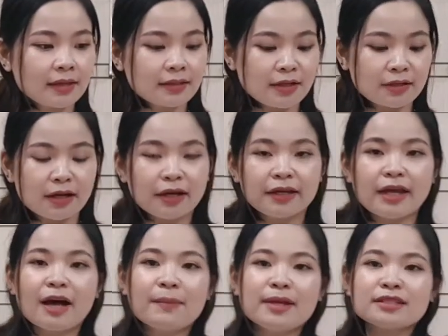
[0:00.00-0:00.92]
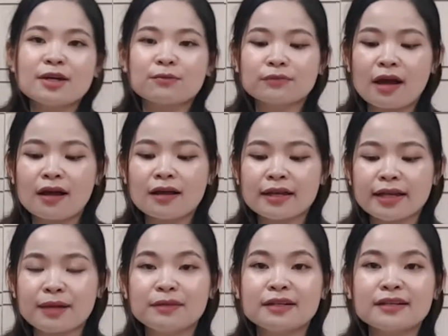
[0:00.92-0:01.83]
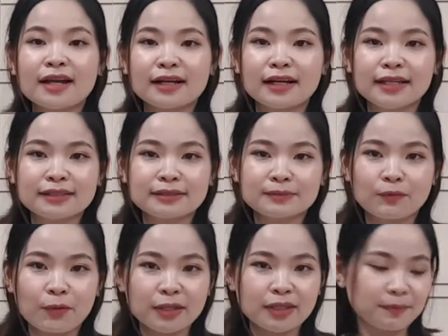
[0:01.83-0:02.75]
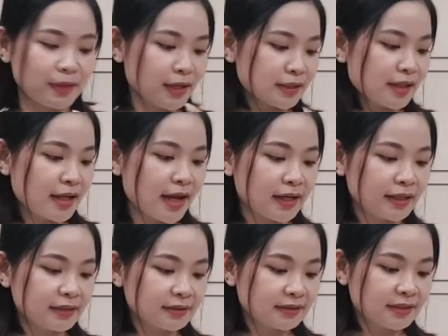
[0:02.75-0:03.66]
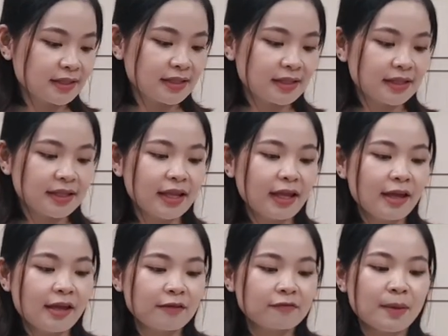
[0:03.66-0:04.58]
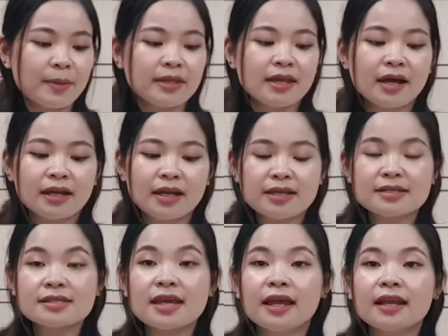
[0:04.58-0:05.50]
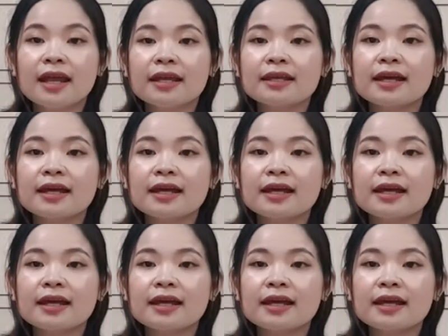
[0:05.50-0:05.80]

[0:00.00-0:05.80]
dạ rồi ở bên trong nó là kem đánh răng là một cái tiếp lớn như vậy và bây giờ là Yến sẽ lấy